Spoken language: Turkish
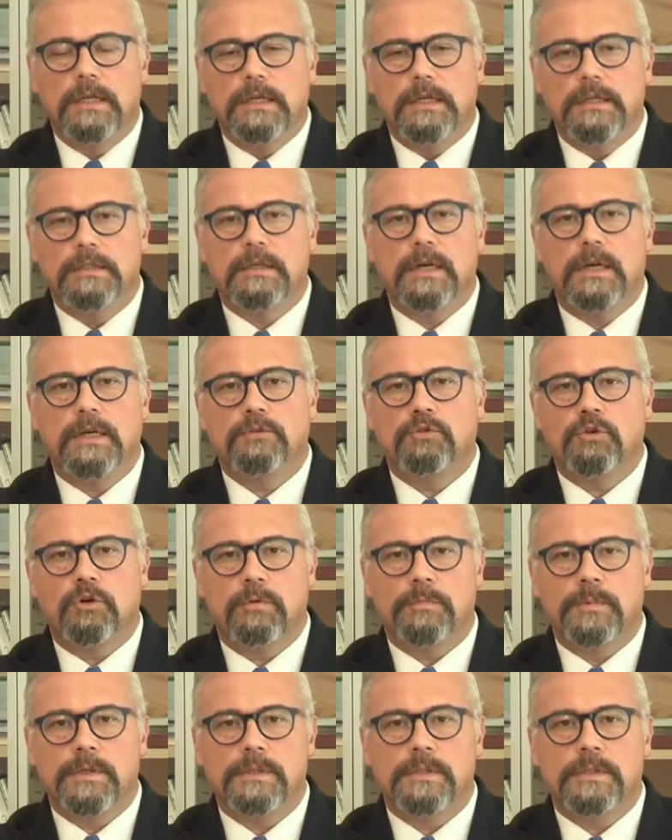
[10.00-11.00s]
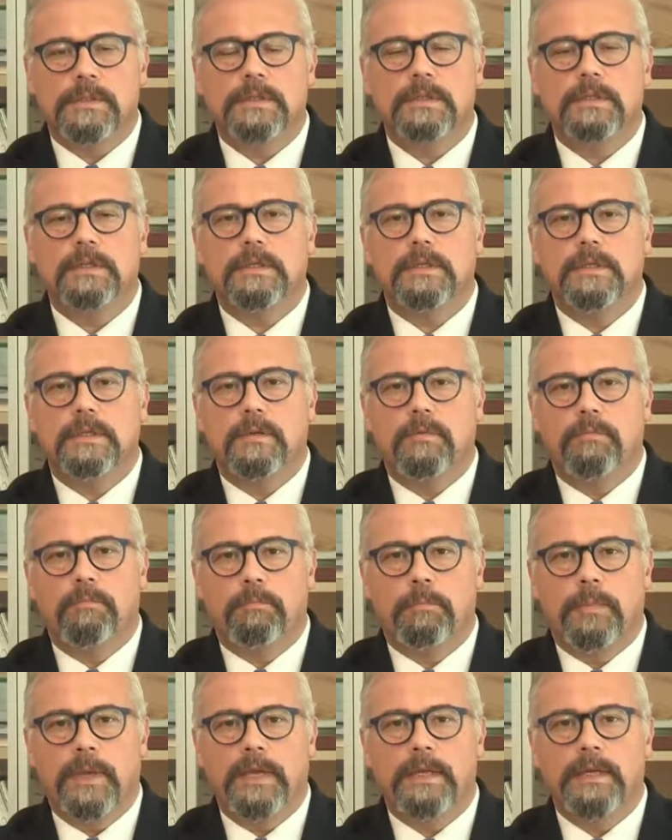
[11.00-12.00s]
İdrar torbası
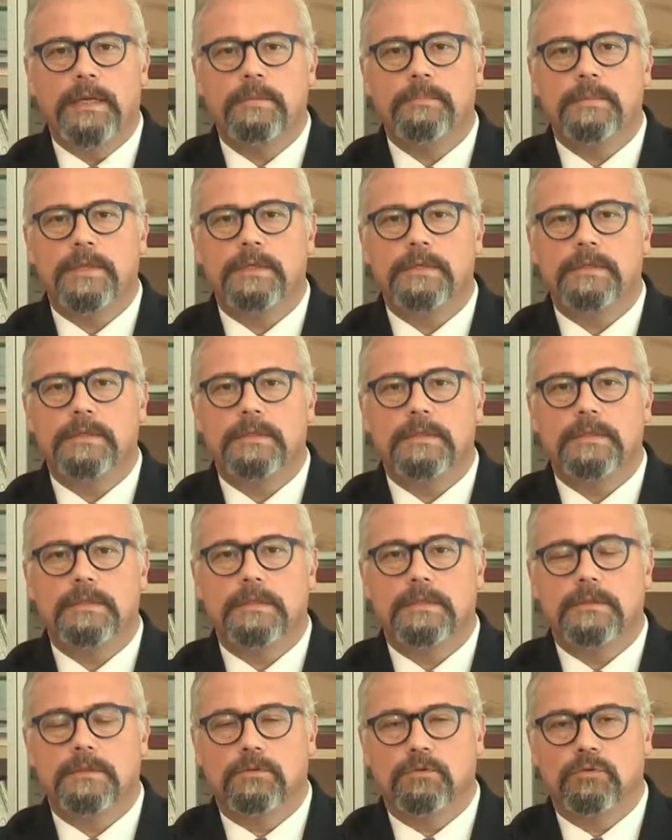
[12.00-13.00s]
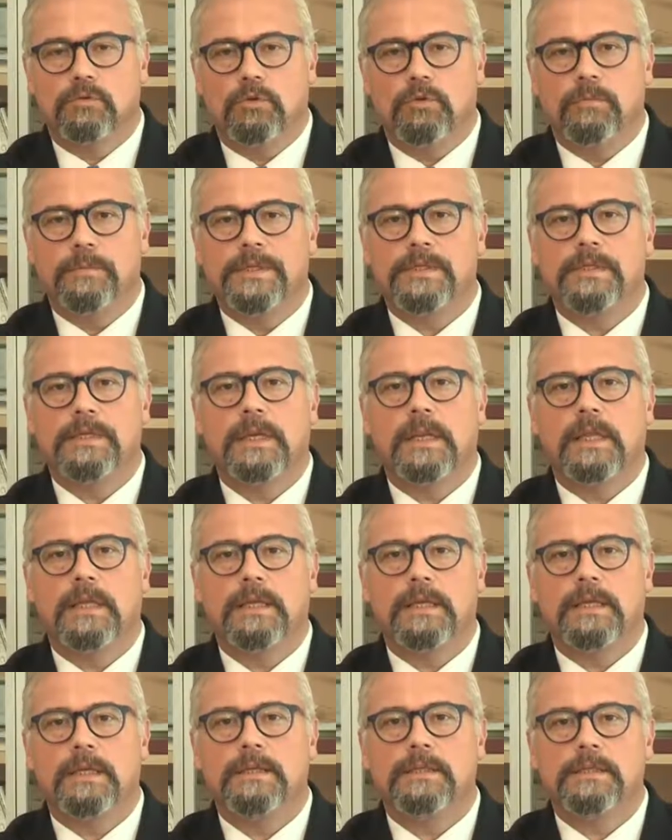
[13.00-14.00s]
beyne bir dolması ile
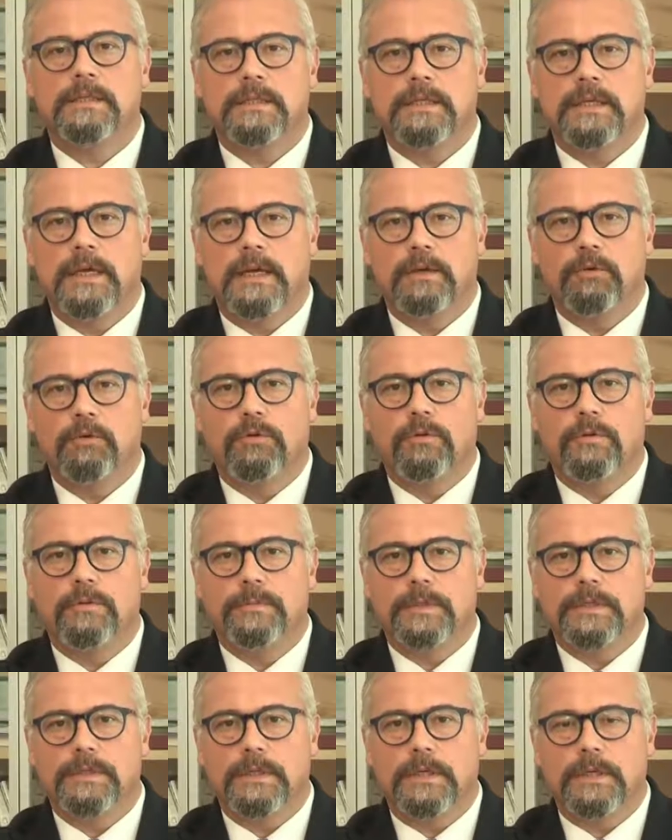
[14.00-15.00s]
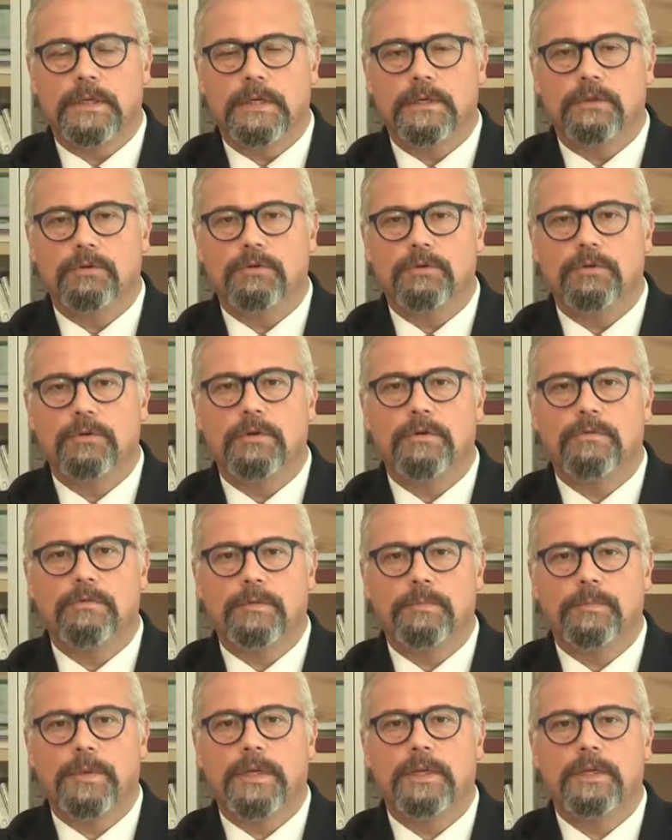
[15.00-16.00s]
ilgili sinyal yollaması gerekiyor
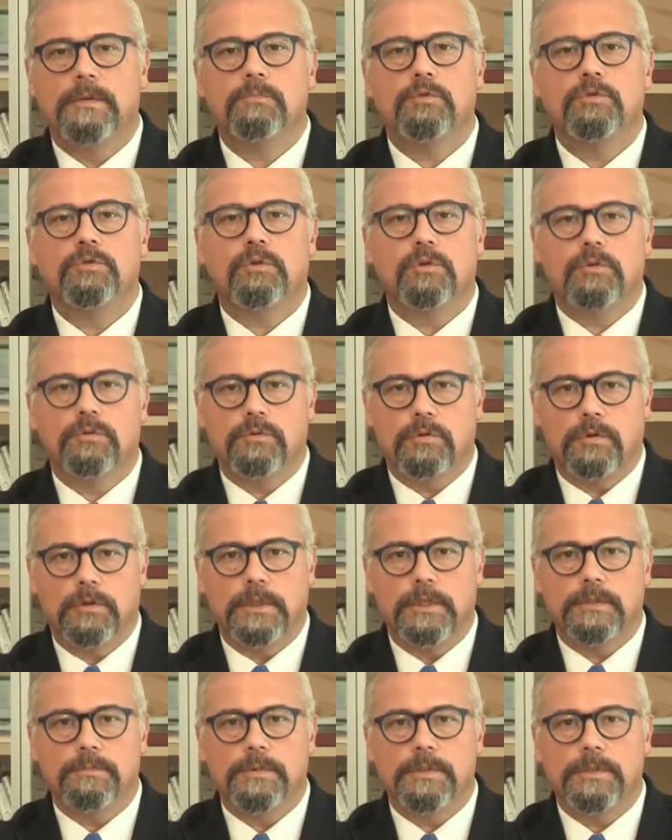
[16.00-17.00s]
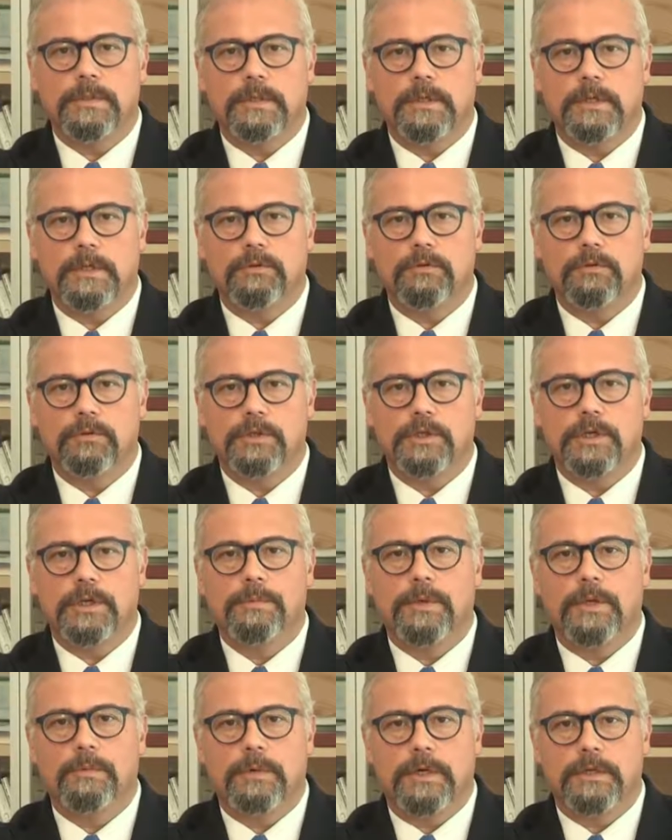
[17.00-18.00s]
ve beynin bunu kontrol etmesi gerekiyor
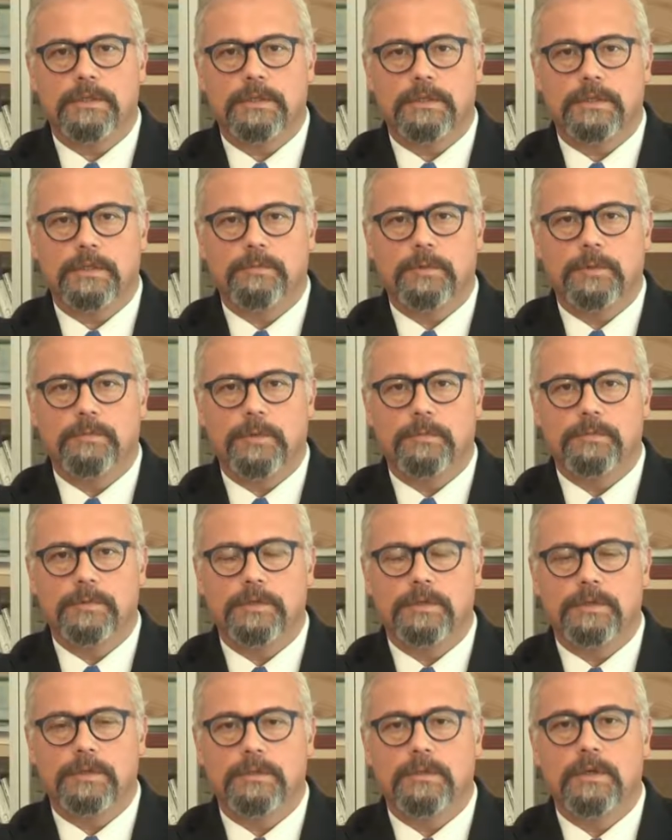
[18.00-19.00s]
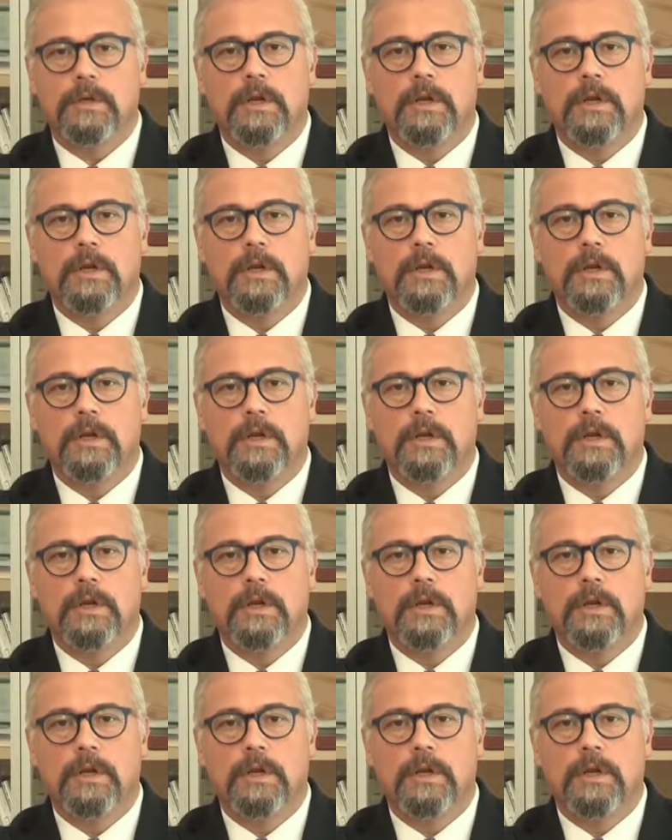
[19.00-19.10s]
işemeyi başlatabilmemiz için.